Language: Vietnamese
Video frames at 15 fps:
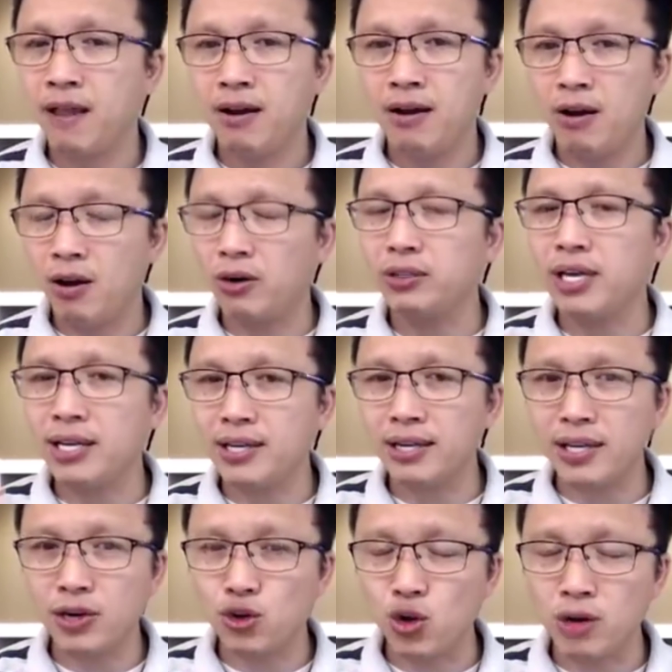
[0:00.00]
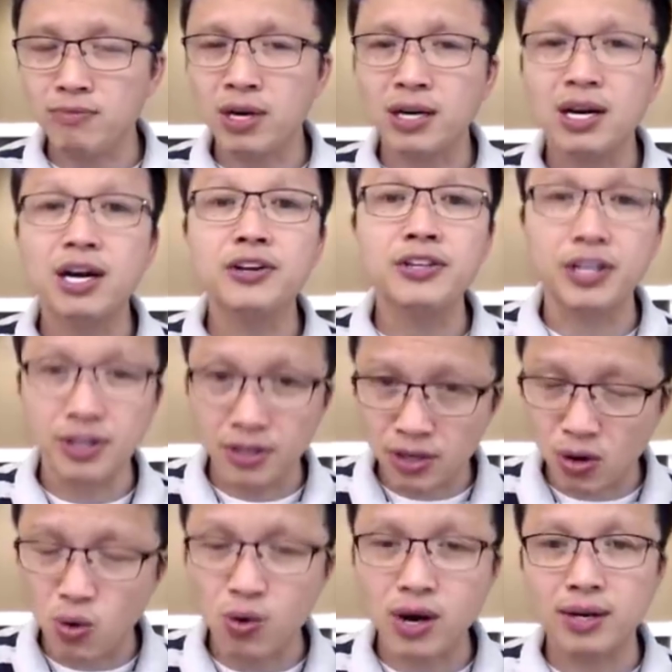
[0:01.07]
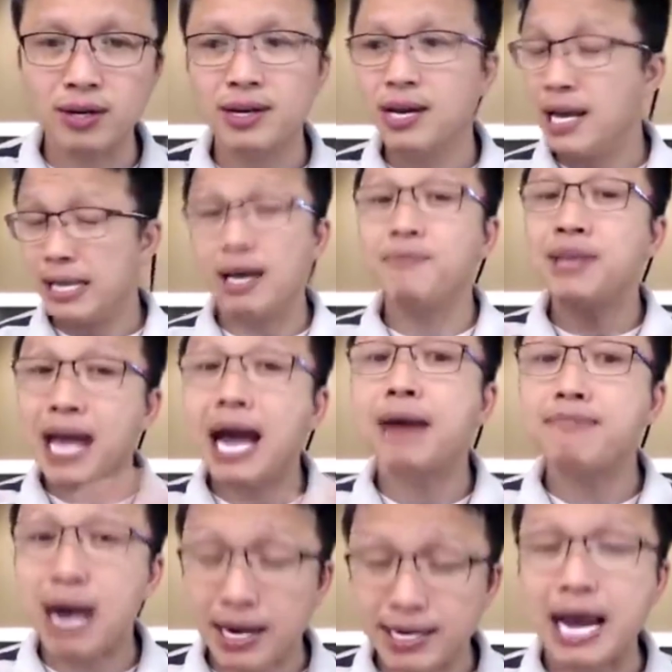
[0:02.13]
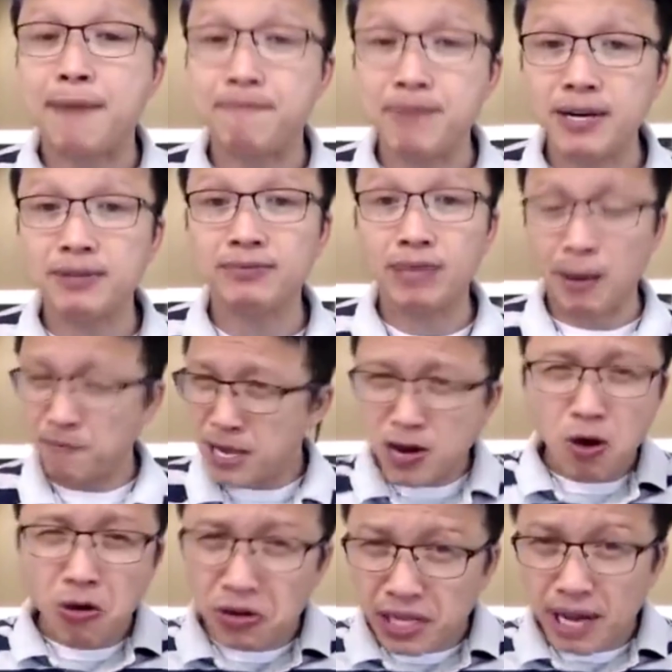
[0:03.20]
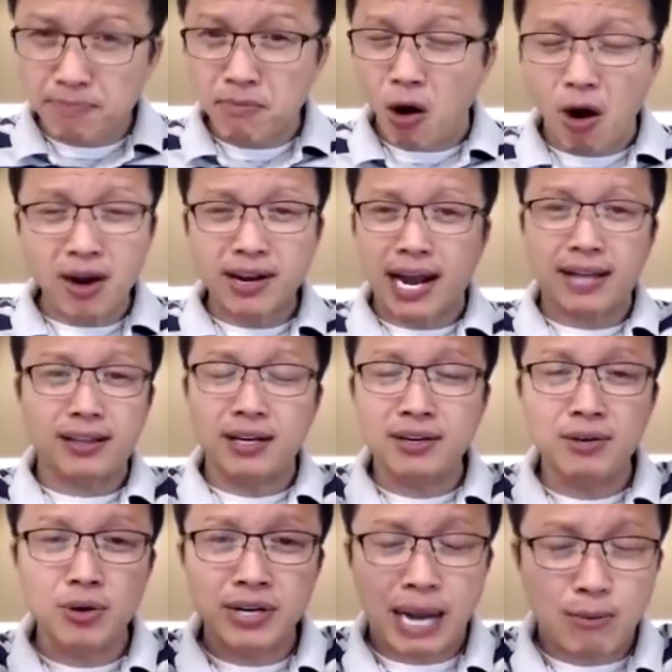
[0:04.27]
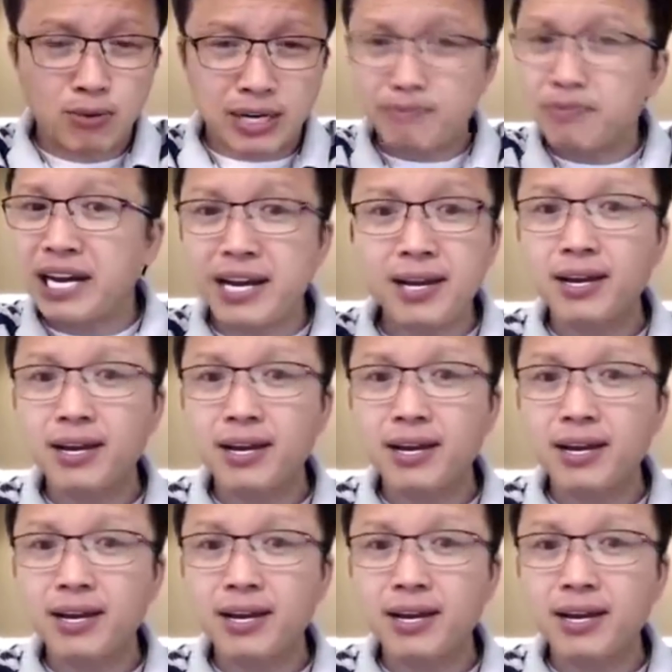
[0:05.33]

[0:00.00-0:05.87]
họ có thể trở thành chuẩn mực hơn chỉnh chu hơn thậm chí ăn mặc đẹp hơn thậm chí họ có thể bỏ cả từ người nặng trăm kg